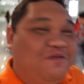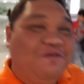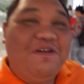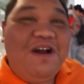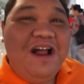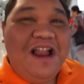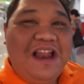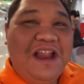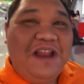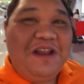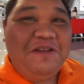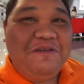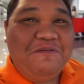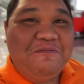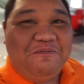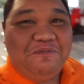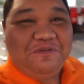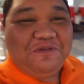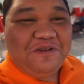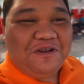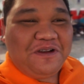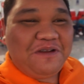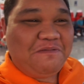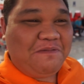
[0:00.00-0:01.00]
Kuala
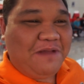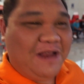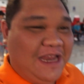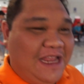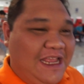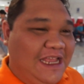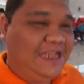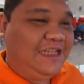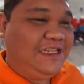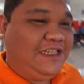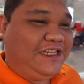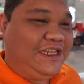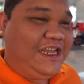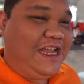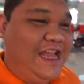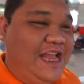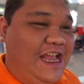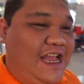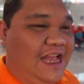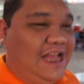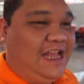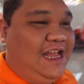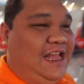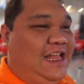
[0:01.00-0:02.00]
Lumpur, Malaysia.
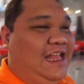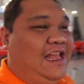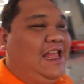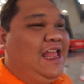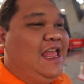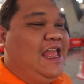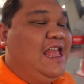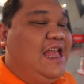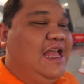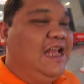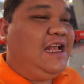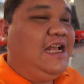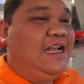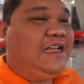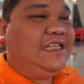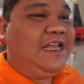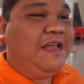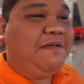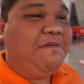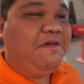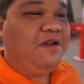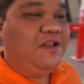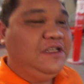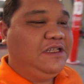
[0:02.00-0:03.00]

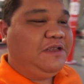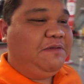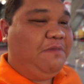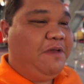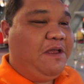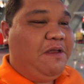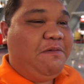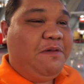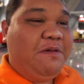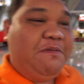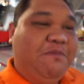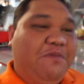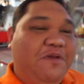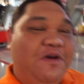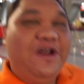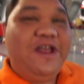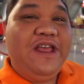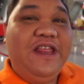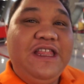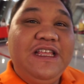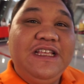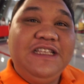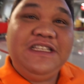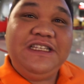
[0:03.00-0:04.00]
Kasama ko si baby
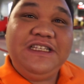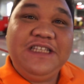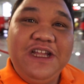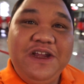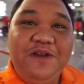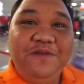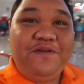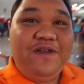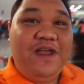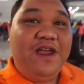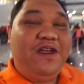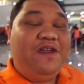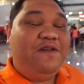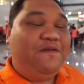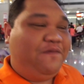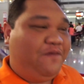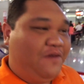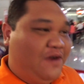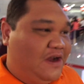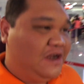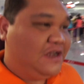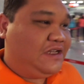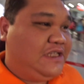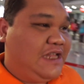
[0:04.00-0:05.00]
boy. This is our very
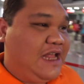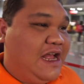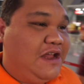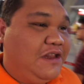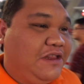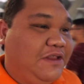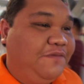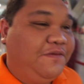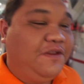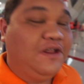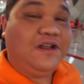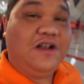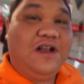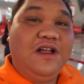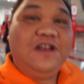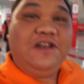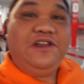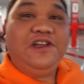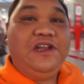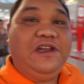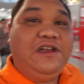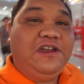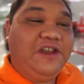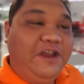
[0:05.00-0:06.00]
first out of the
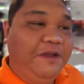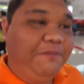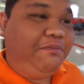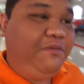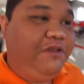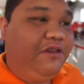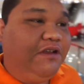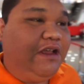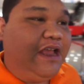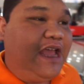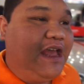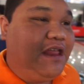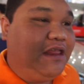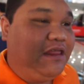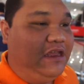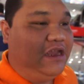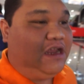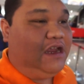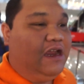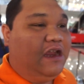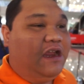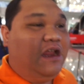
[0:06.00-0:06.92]
country trip together.